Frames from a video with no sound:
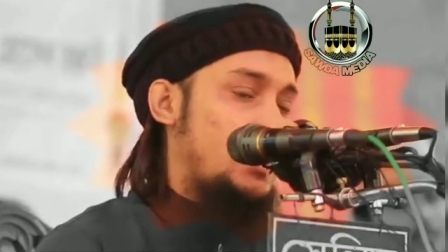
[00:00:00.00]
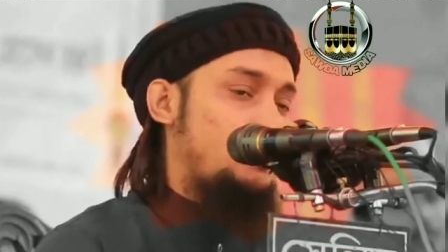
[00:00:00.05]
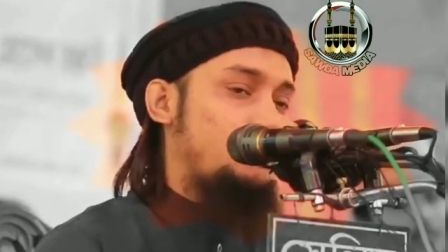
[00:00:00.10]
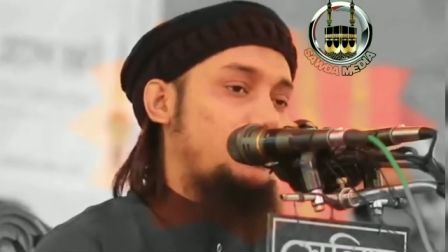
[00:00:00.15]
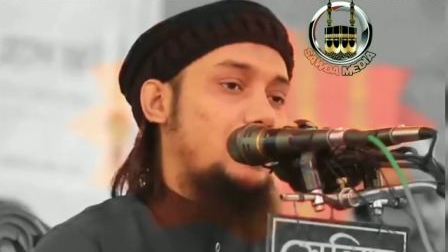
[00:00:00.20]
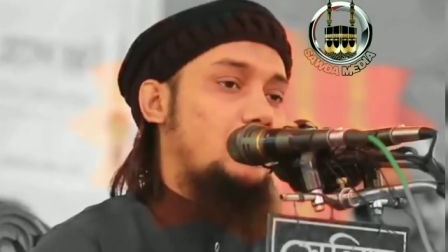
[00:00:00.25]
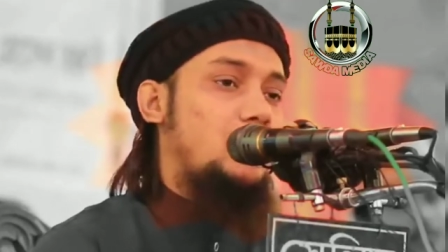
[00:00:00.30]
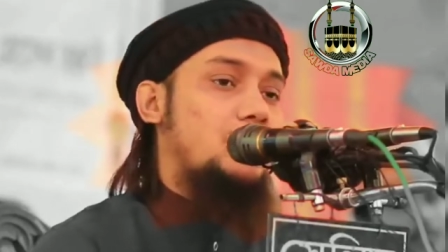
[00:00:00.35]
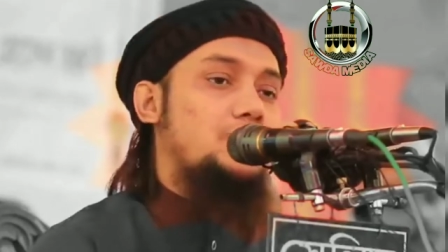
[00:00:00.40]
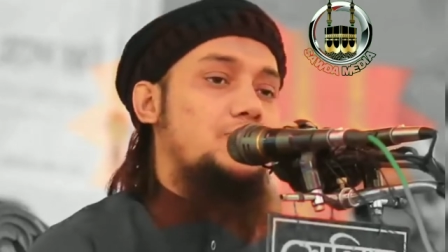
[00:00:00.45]

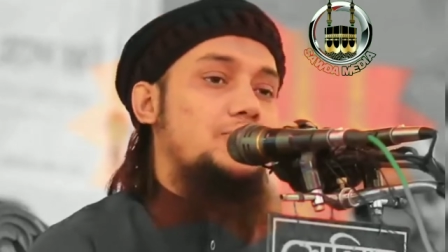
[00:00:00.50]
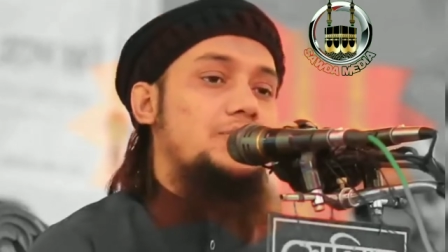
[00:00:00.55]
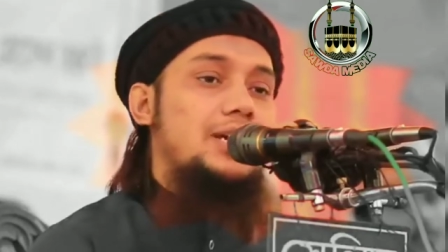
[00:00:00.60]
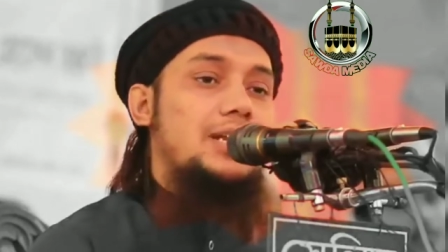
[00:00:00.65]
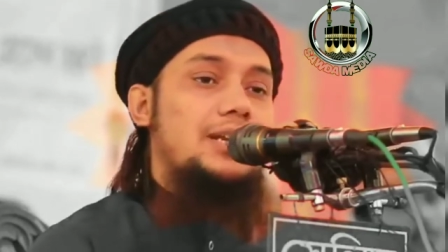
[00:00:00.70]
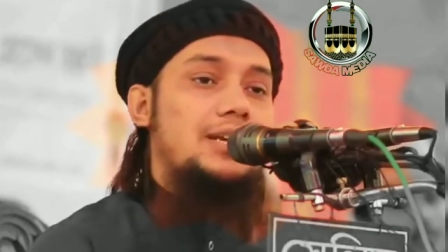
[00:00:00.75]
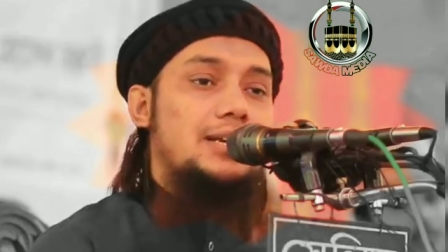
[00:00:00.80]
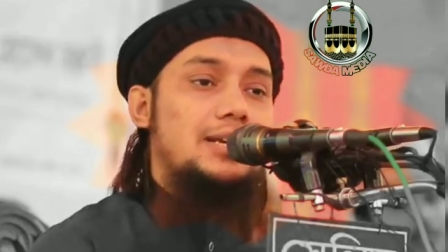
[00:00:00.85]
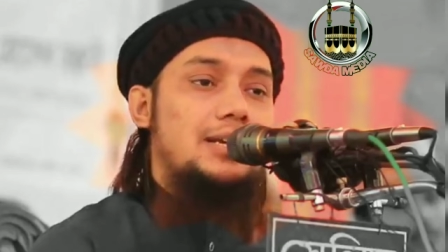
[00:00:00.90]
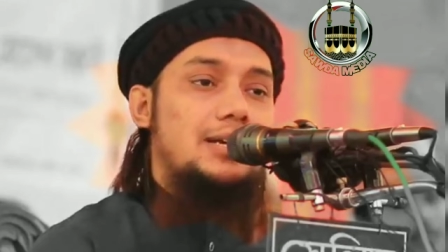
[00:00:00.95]
আপনি এর অর্থ
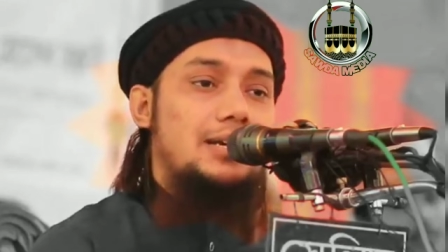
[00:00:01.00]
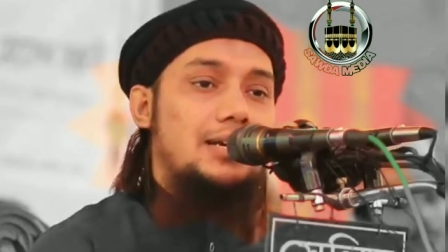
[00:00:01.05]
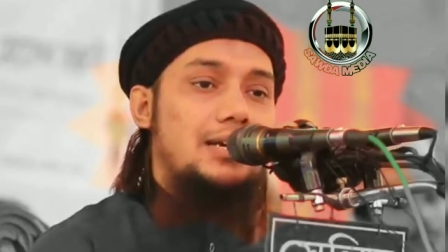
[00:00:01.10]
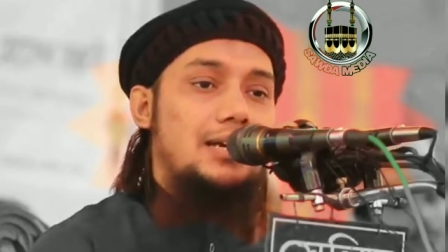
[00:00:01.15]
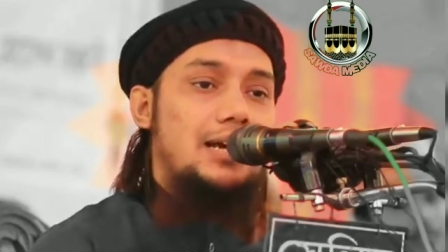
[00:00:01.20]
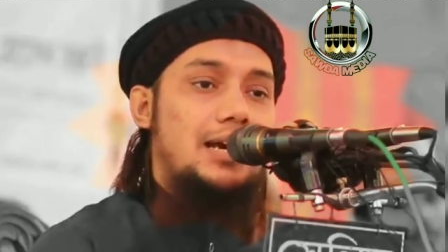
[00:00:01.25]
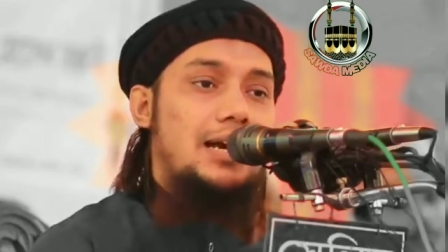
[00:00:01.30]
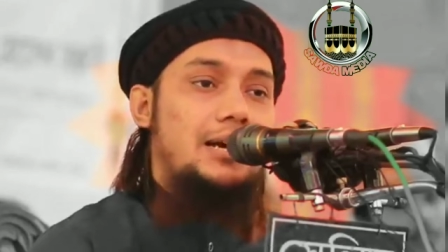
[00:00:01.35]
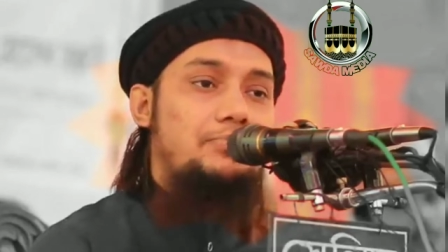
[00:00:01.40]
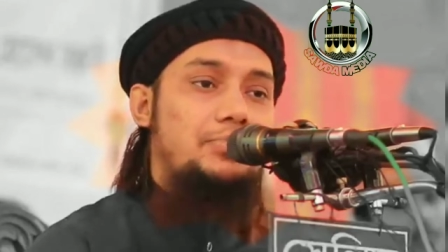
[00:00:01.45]
জানেন না
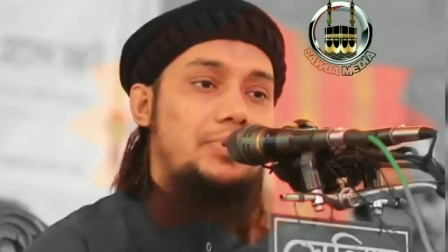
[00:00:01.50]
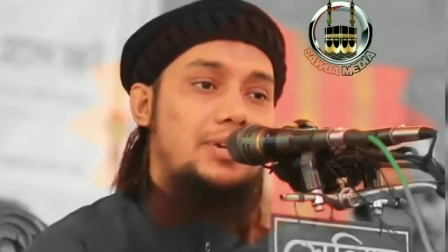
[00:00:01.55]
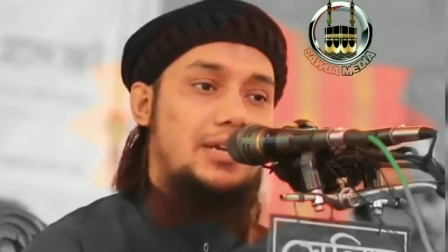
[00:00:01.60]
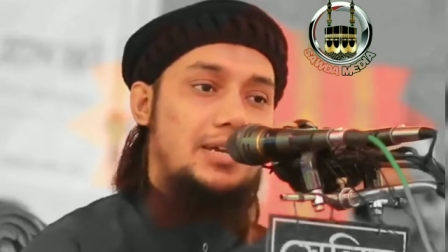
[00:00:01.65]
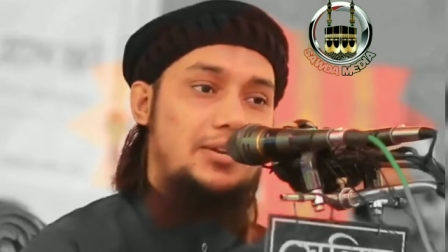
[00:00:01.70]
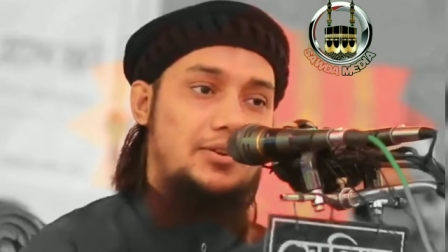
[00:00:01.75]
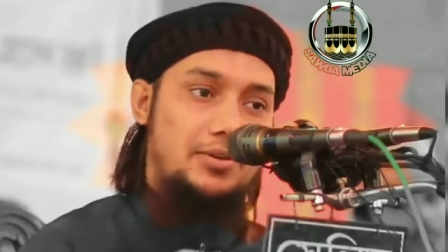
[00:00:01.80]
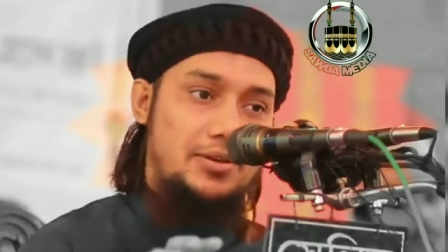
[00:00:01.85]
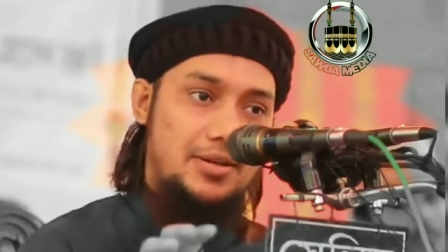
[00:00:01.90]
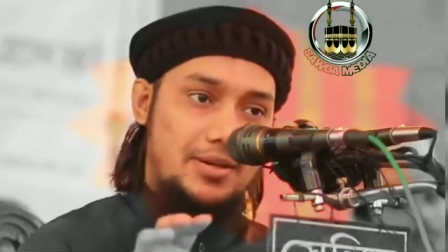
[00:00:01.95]
আপনি
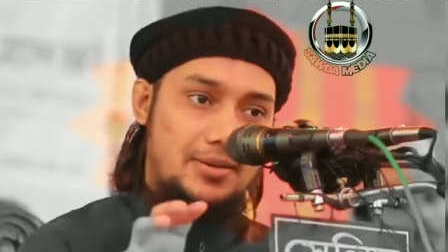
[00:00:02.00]
কি